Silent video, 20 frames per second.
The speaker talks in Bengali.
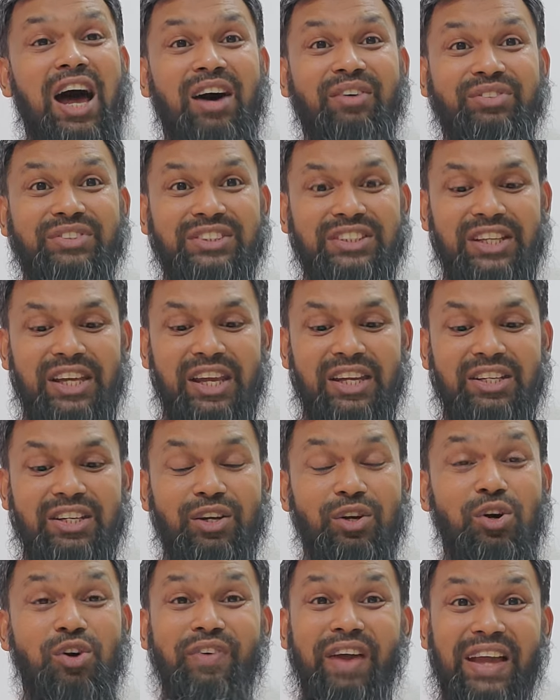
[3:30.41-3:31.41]
আপসেট
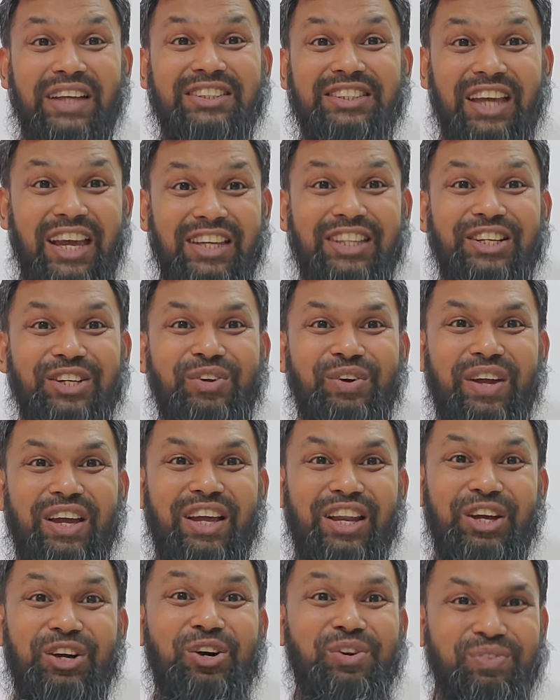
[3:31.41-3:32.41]
খুব এক্সাইটেড হয়ে
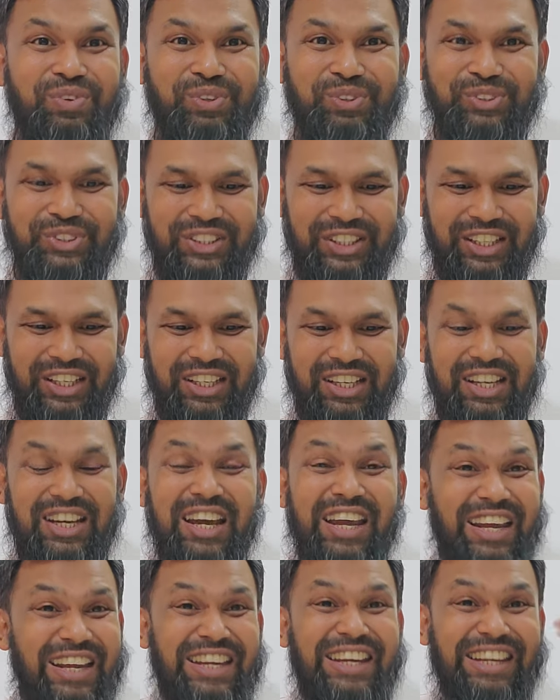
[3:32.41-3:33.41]
গেলে খুব খুশি
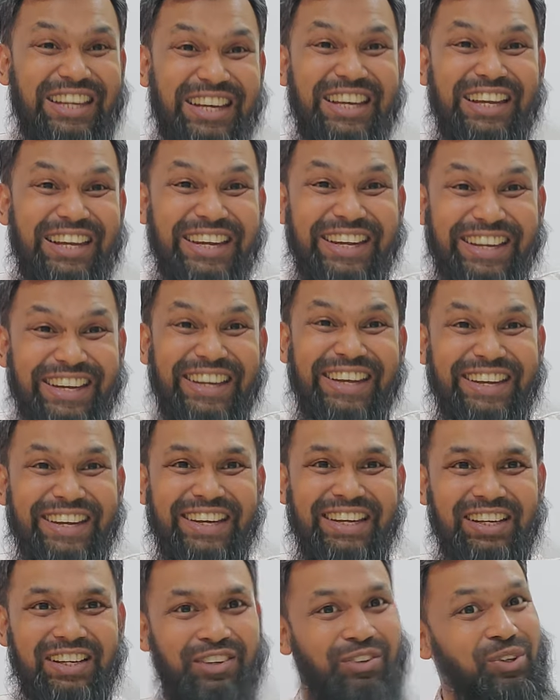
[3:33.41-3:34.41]
ই
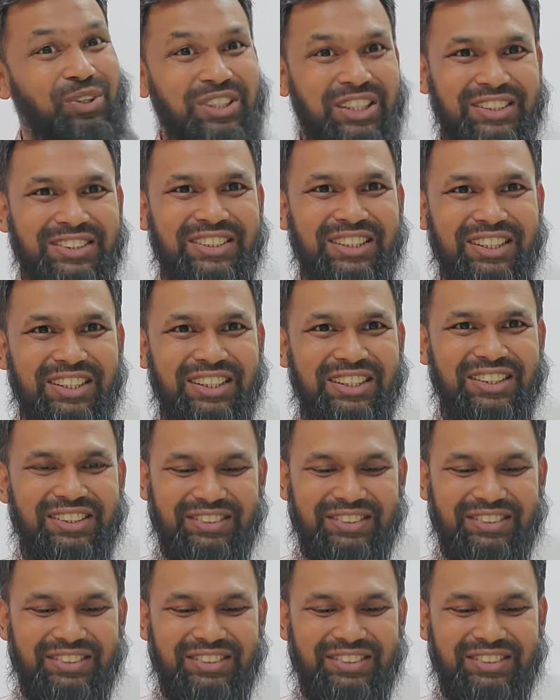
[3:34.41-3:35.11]
করতেছি